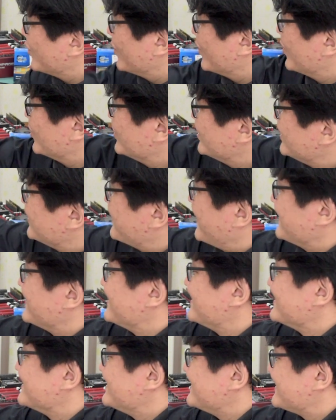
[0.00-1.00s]
오늘
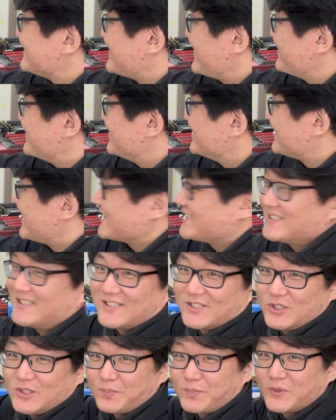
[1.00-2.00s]
만드는 시스템은 사실
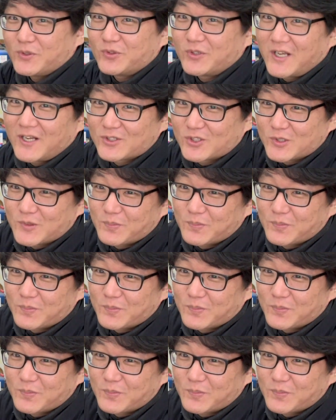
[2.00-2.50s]
CPU랑